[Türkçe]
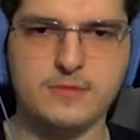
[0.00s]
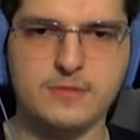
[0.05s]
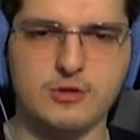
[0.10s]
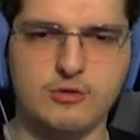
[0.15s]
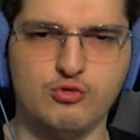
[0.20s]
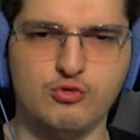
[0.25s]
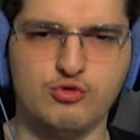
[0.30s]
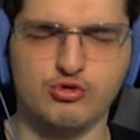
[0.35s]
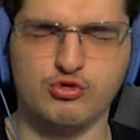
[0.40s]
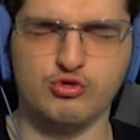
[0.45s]

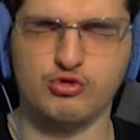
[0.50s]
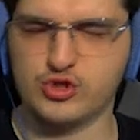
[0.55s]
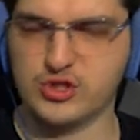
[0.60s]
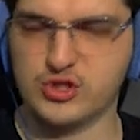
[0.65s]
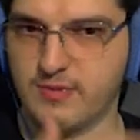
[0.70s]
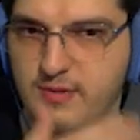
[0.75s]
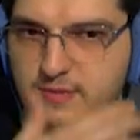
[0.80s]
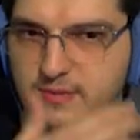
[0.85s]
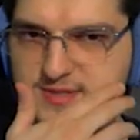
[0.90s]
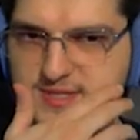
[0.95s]
Üçüncü
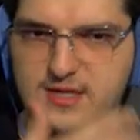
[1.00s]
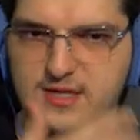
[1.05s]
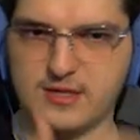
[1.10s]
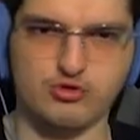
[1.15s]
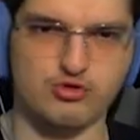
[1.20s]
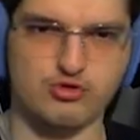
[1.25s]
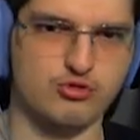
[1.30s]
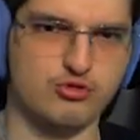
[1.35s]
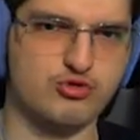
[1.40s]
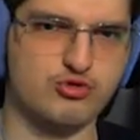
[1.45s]
çapamızı
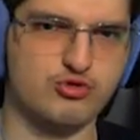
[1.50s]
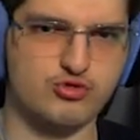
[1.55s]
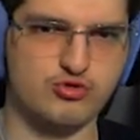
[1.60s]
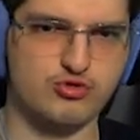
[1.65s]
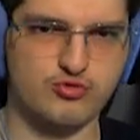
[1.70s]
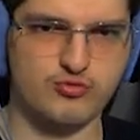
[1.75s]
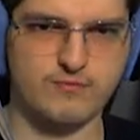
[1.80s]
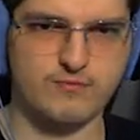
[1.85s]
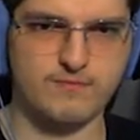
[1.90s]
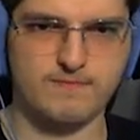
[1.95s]

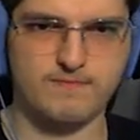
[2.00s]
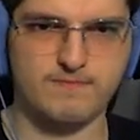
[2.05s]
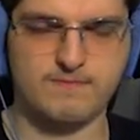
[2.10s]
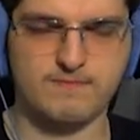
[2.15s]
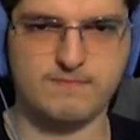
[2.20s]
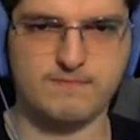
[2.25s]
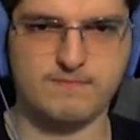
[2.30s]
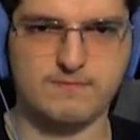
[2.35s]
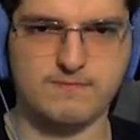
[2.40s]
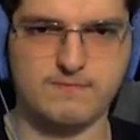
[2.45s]
harcıyoruz.
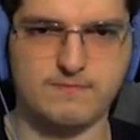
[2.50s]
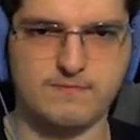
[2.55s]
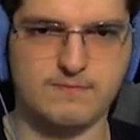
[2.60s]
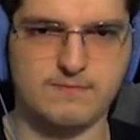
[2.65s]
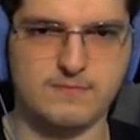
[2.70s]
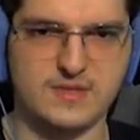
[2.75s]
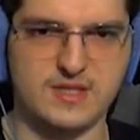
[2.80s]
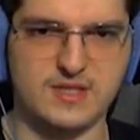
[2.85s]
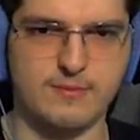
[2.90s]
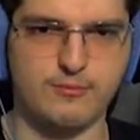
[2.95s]

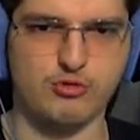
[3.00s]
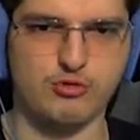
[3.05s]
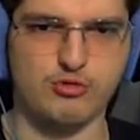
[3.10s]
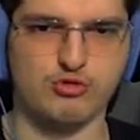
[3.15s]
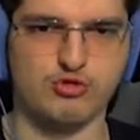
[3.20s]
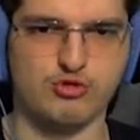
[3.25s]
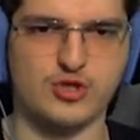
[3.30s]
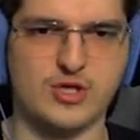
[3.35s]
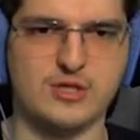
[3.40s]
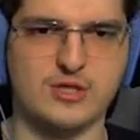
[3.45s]

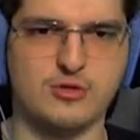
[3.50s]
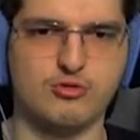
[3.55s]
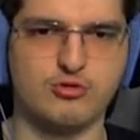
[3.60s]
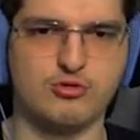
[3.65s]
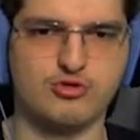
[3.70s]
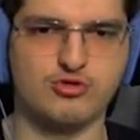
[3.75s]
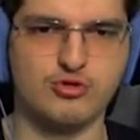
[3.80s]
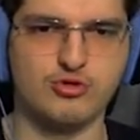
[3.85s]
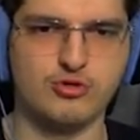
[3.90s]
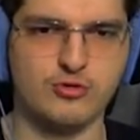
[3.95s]
Yapıyoruz daha
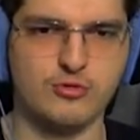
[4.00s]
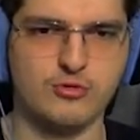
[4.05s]
doğrusu.